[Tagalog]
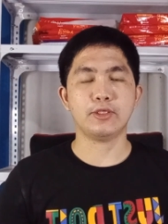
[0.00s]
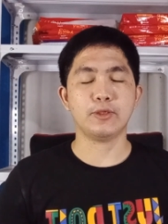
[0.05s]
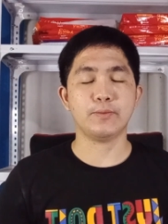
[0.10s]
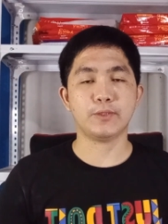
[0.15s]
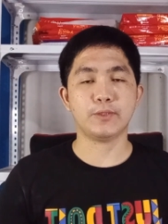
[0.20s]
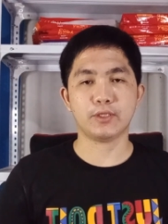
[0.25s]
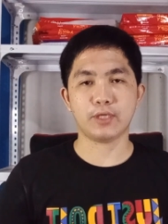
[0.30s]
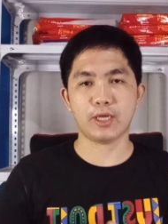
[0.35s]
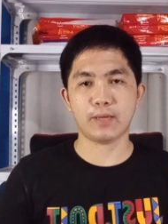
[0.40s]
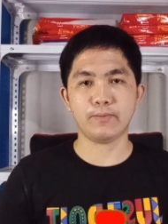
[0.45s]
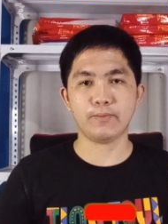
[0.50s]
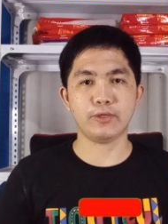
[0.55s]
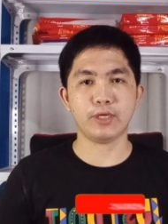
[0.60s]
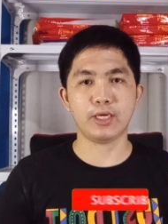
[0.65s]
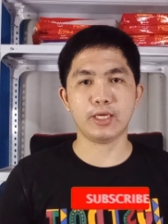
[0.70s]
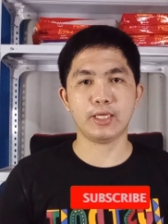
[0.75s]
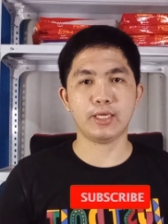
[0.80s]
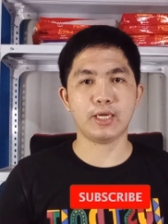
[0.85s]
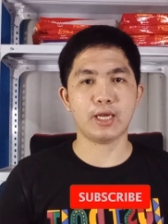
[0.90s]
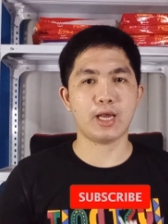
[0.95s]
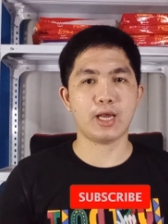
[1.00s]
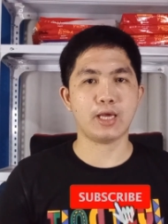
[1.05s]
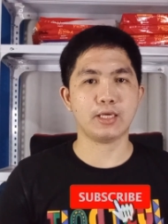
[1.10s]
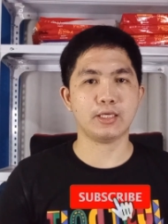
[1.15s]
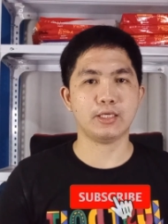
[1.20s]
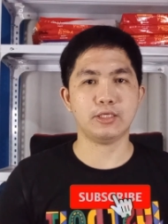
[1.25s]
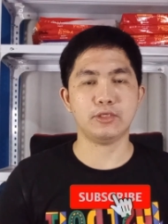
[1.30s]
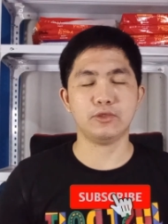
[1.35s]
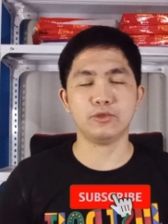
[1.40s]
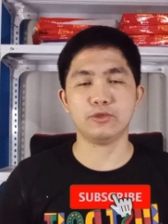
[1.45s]
subscribe mo na rin ang
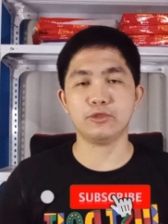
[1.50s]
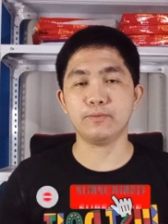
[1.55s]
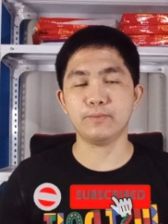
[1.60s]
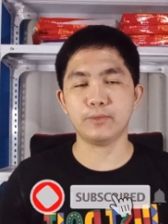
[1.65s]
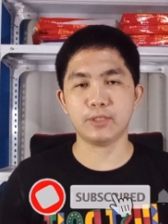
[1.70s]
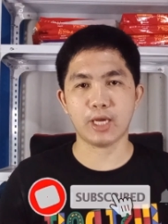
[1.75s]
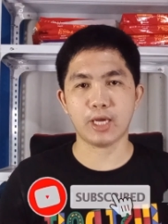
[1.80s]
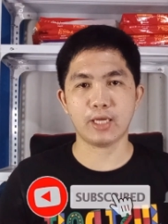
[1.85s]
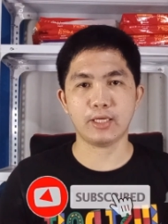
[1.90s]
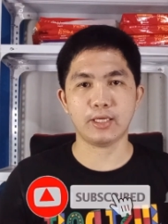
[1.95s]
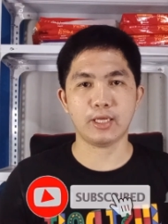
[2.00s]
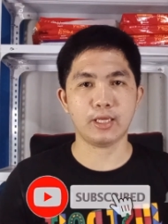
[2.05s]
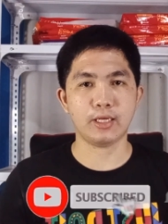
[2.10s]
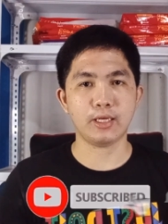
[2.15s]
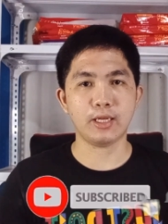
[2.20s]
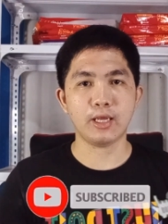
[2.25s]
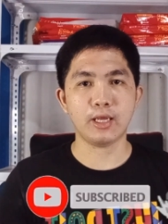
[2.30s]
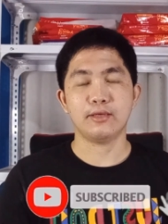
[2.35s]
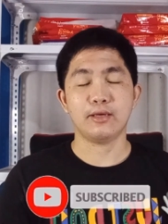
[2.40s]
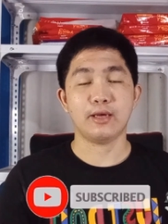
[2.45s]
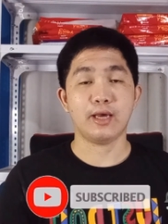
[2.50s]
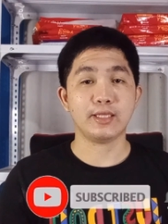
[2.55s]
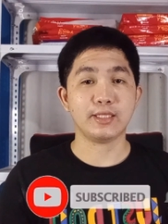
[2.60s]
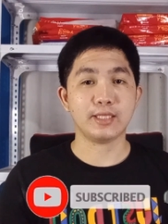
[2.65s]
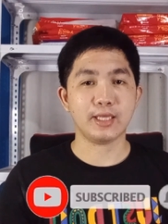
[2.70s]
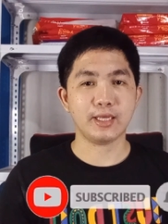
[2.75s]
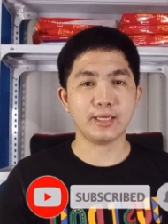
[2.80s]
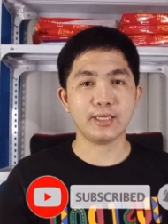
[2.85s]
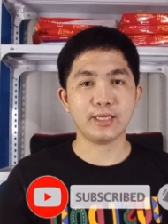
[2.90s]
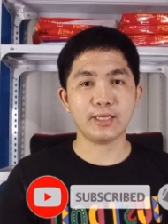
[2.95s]
aking YouTube channel at
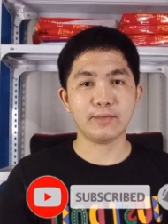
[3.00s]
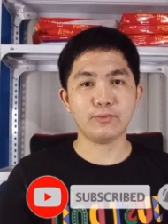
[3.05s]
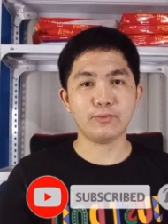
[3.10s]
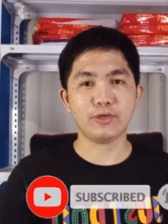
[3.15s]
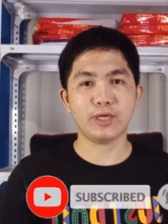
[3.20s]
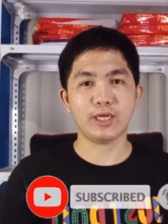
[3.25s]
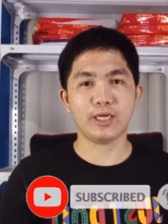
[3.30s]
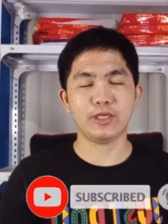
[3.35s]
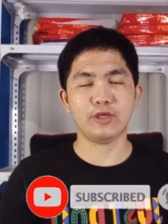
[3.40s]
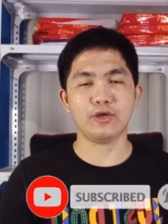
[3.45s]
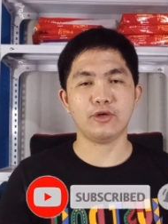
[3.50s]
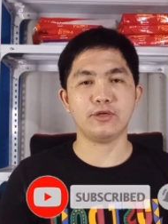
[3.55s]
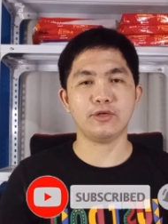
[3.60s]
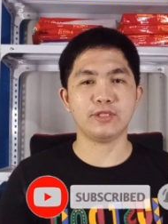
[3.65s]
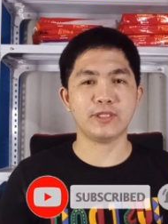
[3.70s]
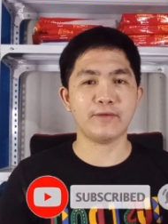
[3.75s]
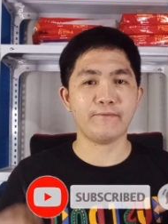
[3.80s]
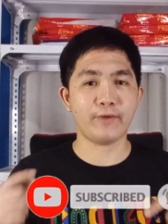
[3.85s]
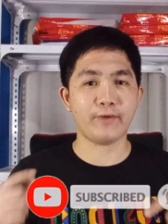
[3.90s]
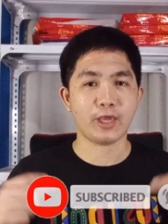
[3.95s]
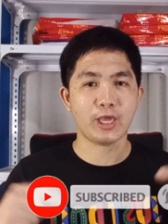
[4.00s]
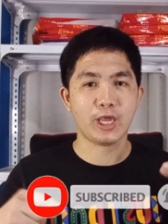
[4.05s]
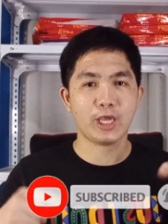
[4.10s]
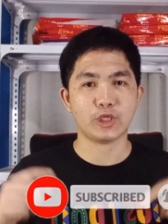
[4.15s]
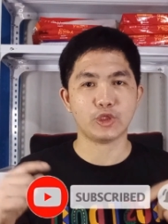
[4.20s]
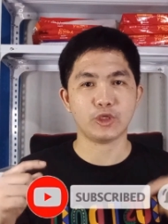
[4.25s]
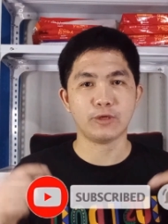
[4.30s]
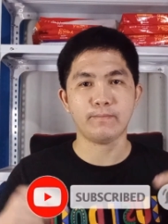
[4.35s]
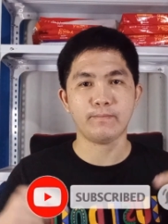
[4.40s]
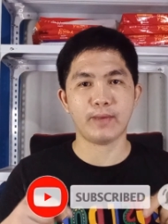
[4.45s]
i-click mo na rin yung
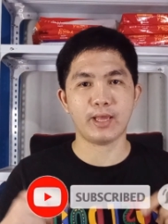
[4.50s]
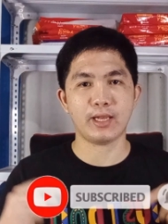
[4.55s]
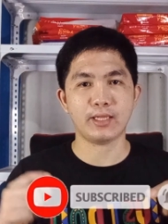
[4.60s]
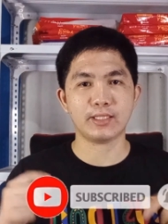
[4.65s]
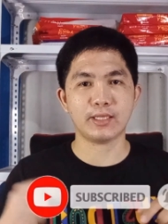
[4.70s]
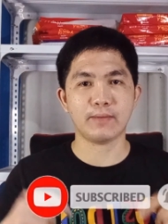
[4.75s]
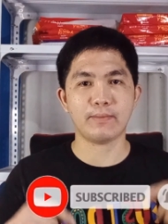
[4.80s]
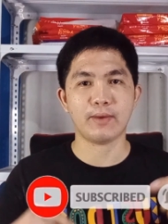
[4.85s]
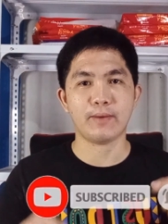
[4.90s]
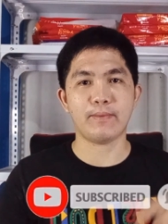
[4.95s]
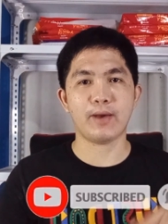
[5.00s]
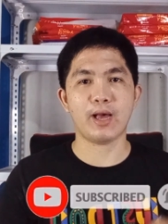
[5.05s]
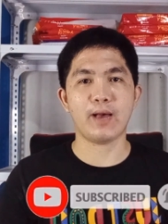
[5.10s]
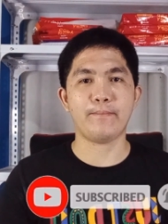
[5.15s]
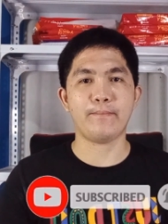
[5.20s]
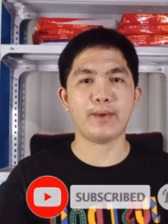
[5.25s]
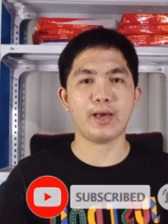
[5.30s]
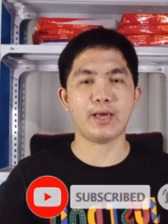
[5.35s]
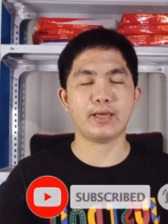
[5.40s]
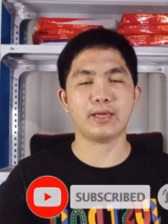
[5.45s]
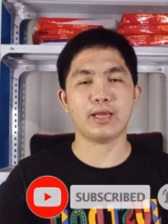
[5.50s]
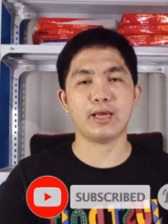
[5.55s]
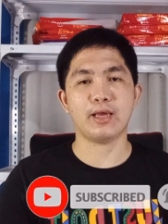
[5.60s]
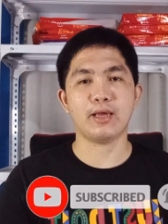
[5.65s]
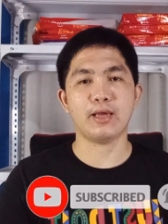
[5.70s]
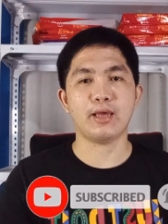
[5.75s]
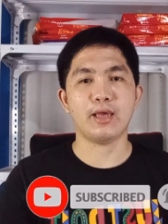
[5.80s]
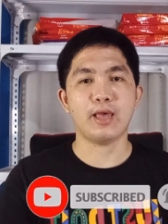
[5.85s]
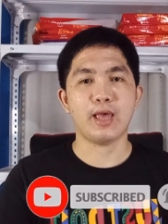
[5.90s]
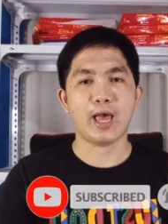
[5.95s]
notification bell sa baba
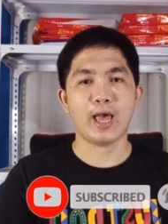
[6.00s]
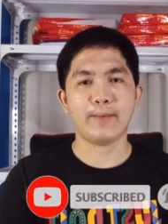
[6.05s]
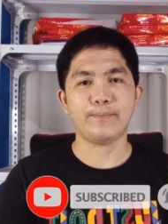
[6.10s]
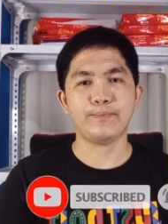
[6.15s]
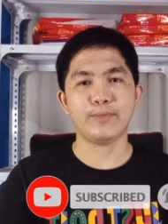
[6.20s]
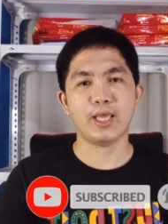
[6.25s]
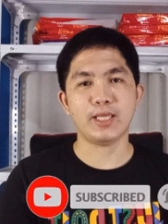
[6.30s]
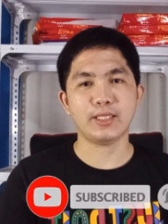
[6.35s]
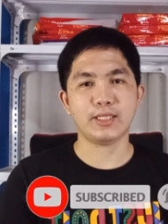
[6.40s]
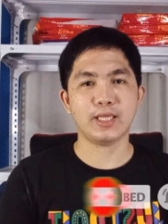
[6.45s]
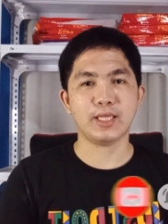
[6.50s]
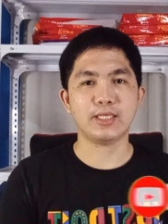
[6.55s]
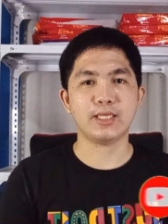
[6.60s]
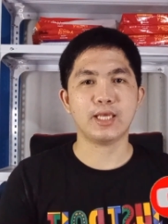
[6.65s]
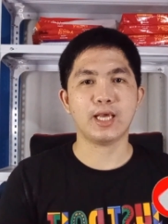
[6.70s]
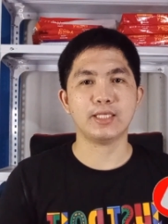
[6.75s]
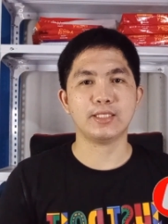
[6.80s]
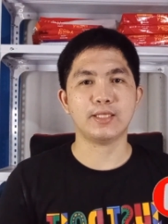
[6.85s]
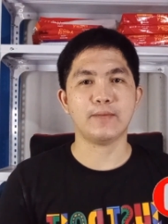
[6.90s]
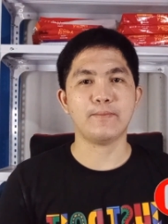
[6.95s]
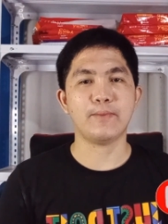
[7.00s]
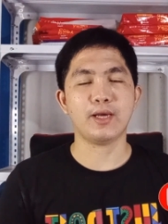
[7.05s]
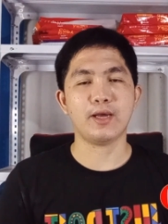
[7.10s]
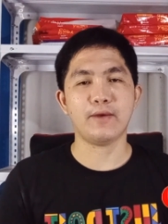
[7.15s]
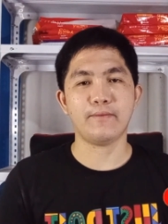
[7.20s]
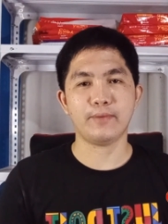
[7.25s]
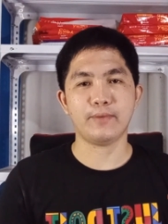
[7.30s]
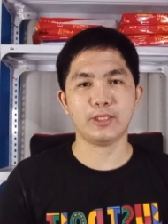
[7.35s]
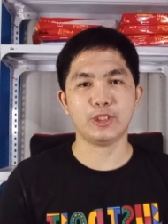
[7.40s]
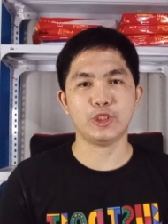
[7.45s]
para updated ka sa
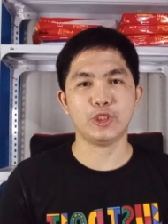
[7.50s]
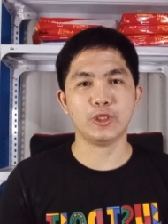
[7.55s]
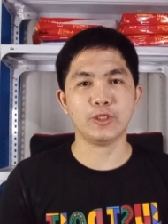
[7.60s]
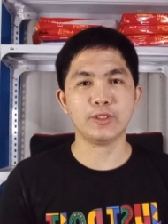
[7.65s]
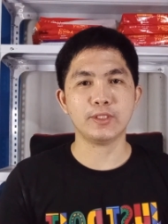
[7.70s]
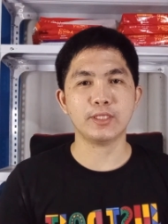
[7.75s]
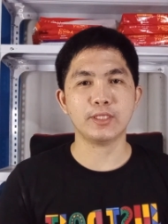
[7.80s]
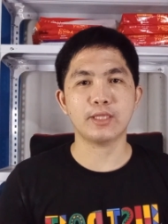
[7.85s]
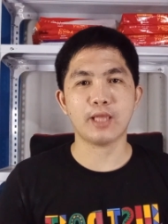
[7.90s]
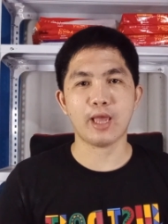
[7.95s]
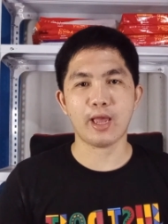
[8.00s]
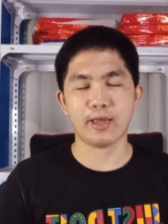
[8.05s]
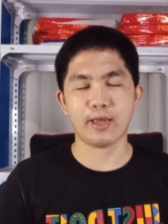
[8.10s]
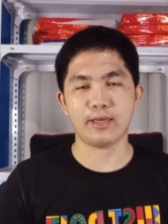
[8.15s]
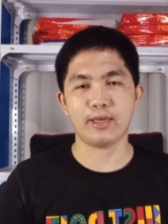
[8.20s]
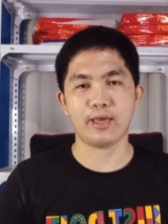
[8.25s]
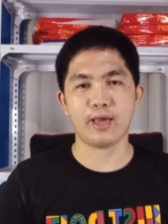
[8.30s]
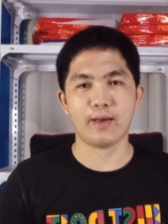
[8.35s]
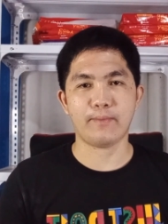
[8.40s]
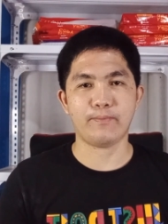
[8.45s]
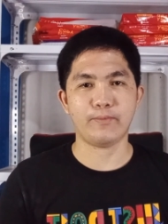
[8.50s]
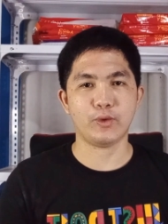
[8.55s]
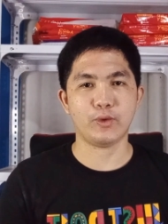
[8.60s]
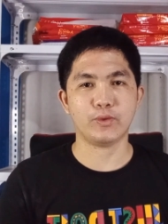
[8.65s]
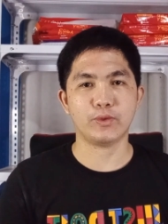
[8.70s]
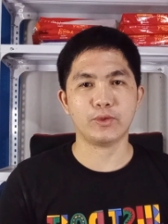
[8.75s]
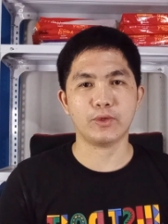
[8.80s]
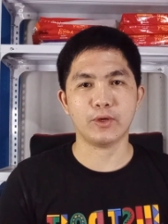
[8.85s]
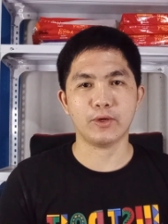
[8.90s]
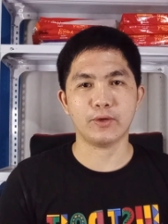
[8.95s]
mga videos na
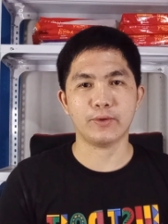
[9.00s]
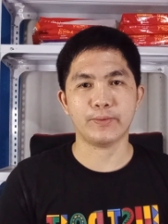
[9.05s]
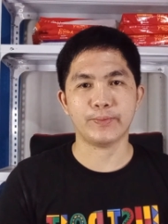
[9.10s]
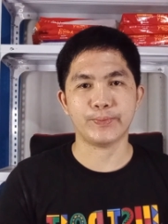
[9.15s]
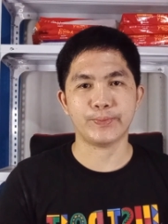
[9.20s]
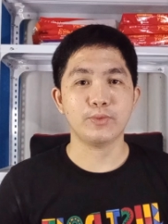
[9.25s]
i-upload ko.